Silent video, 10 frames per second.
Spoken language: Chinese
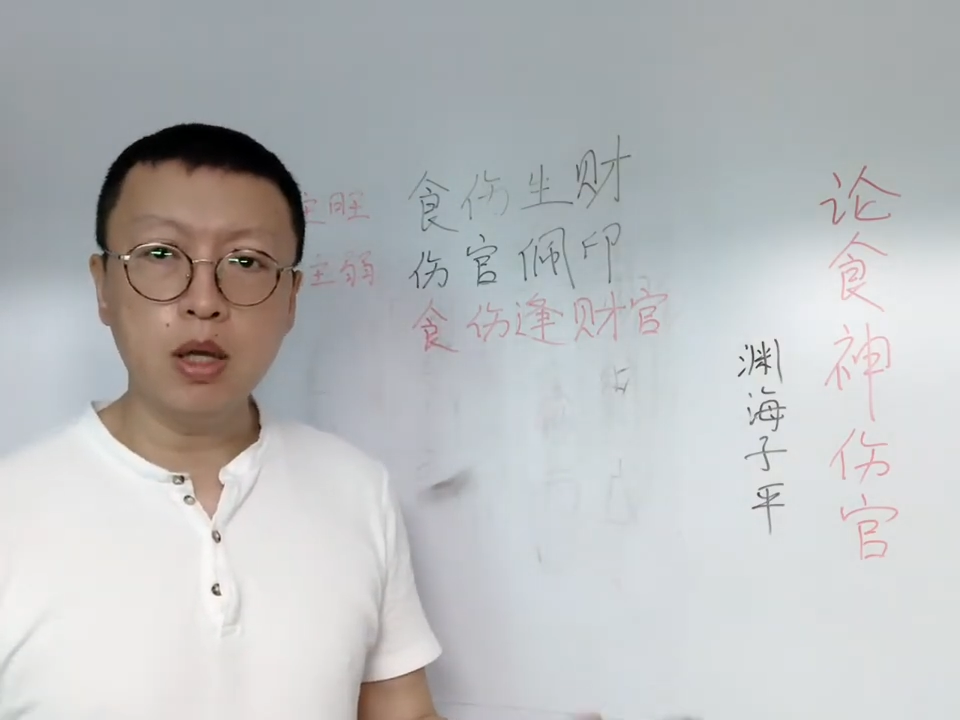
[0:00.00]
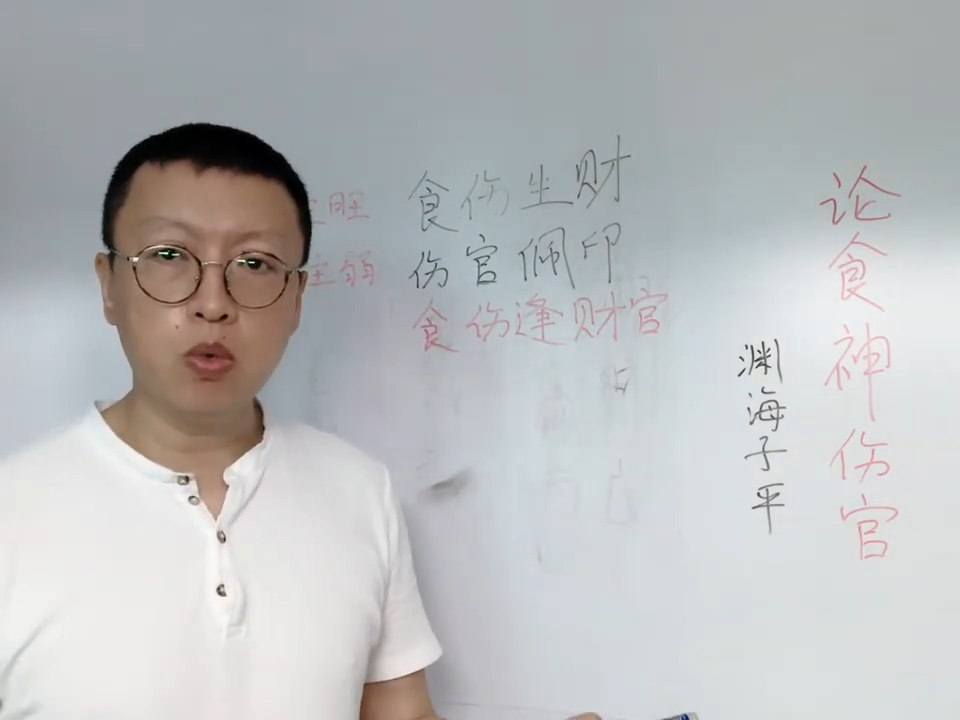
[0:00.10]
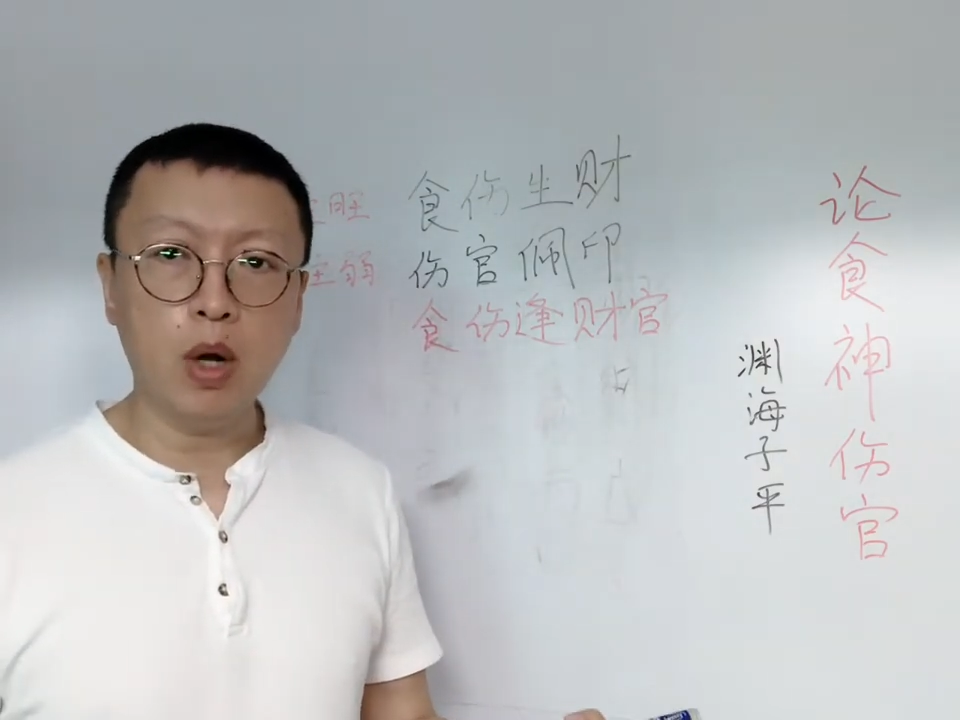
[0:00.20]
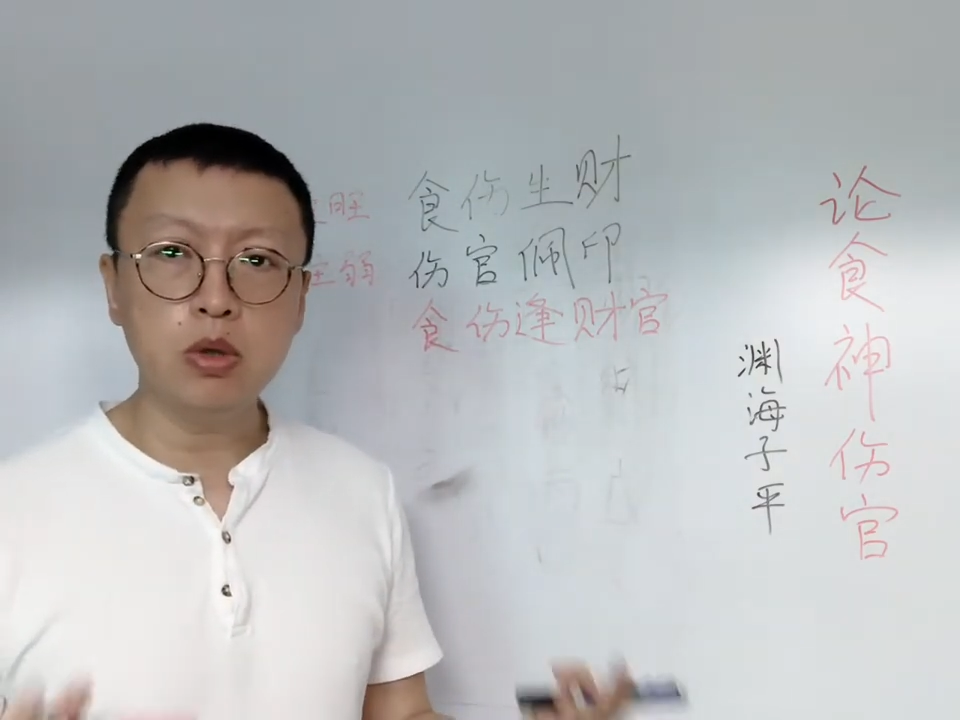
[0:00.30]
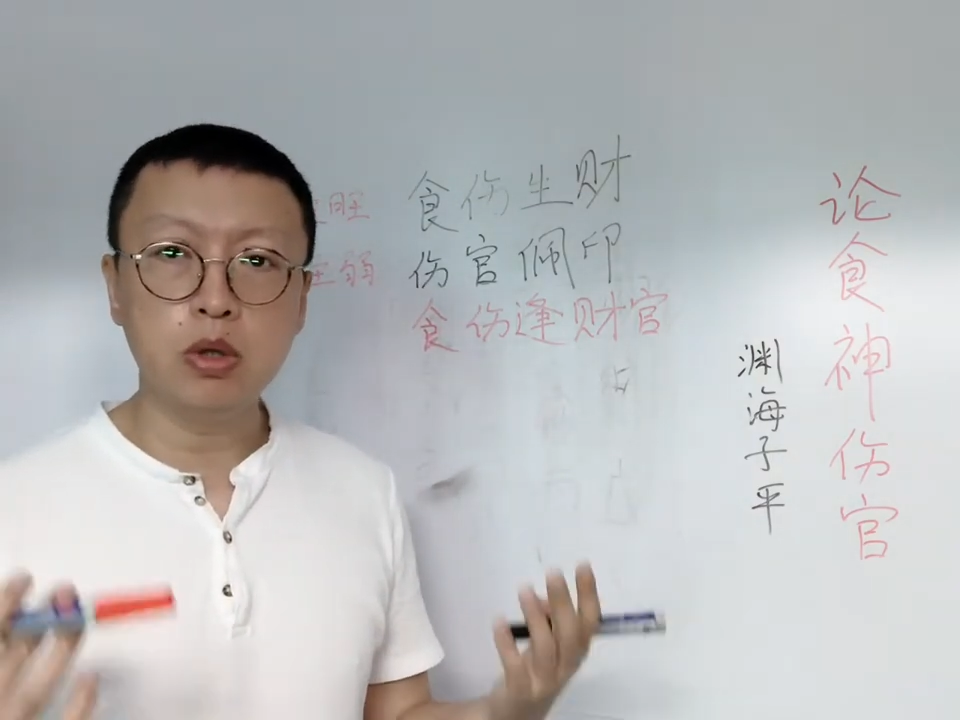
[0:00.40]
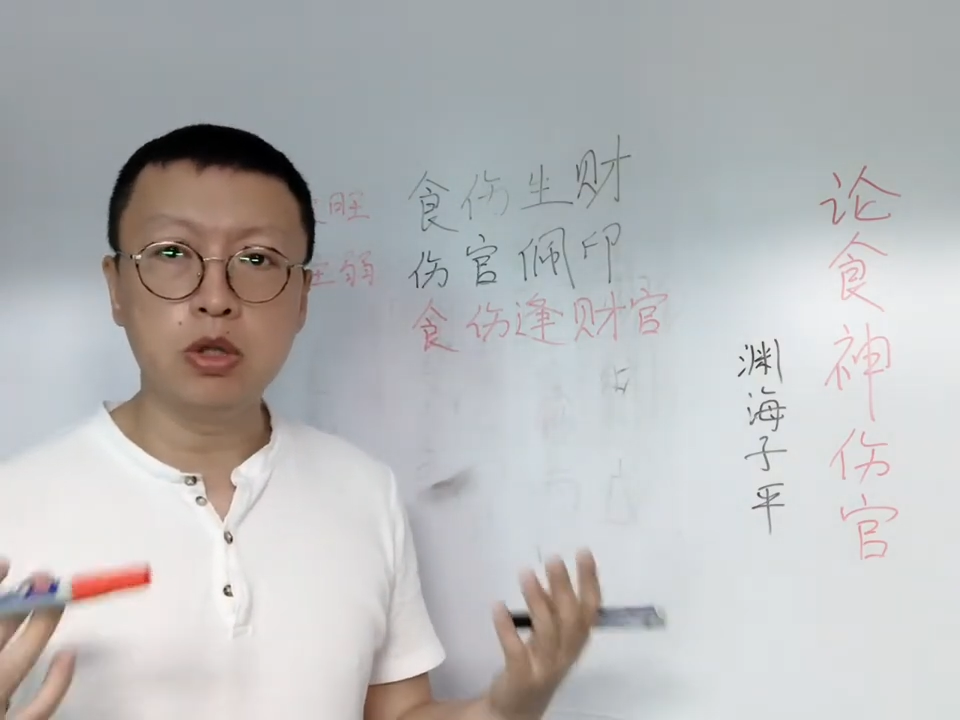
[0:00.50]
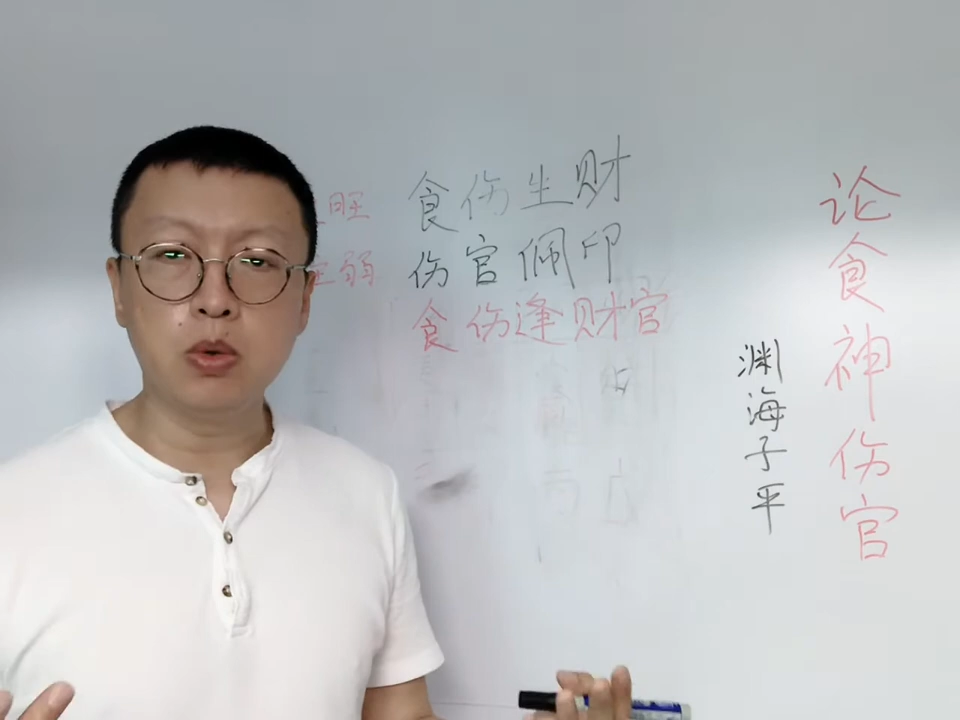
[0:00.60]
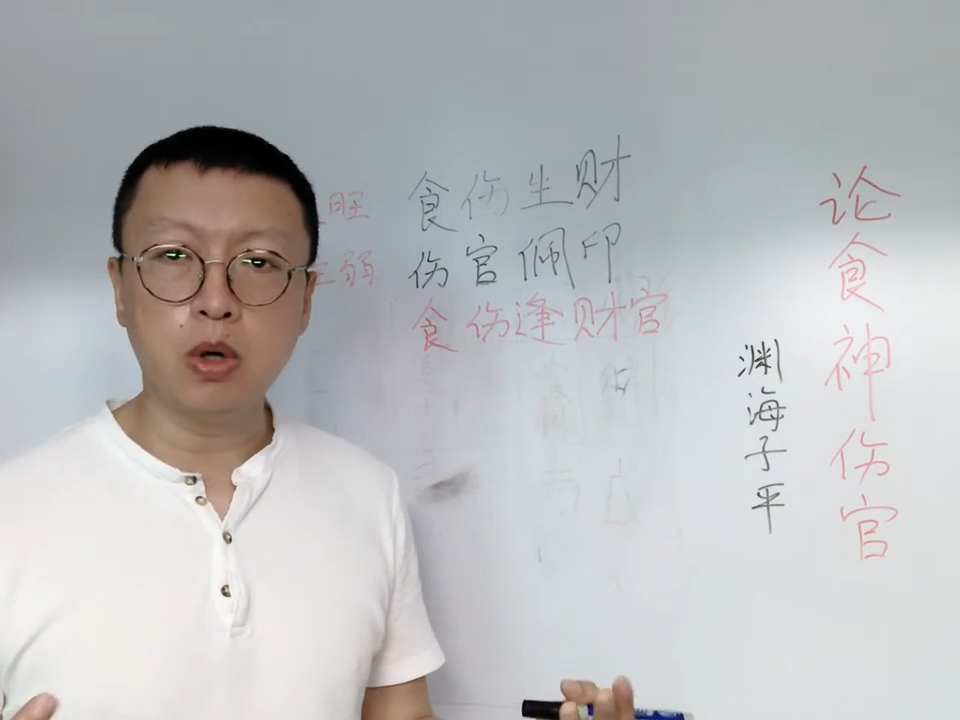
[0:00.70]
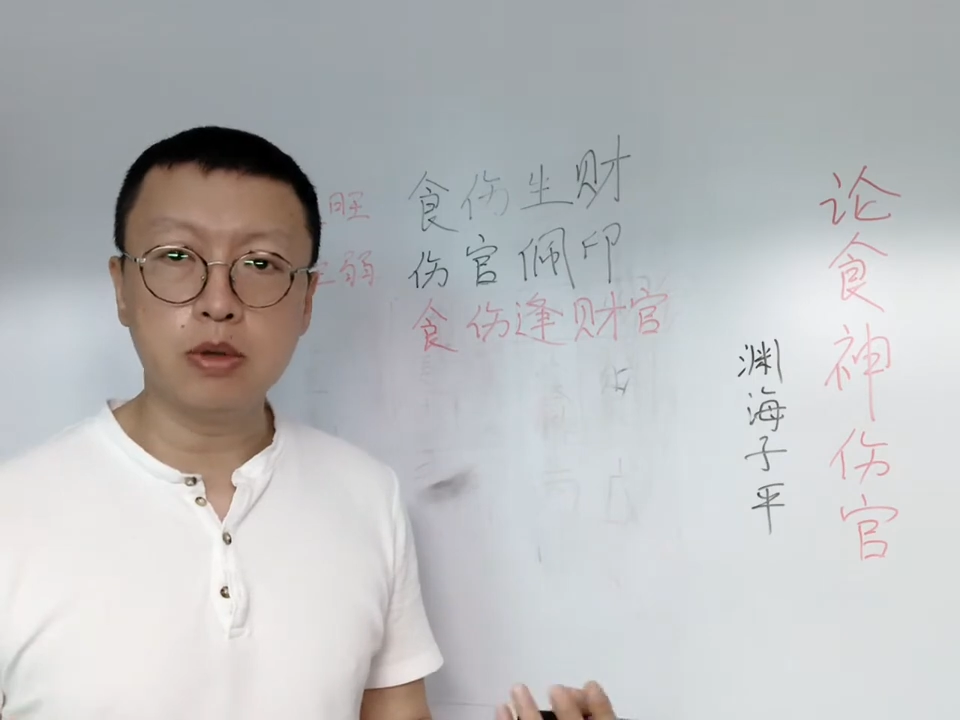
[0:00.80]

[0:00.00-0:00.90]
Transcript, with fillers: 官就是喜用啊，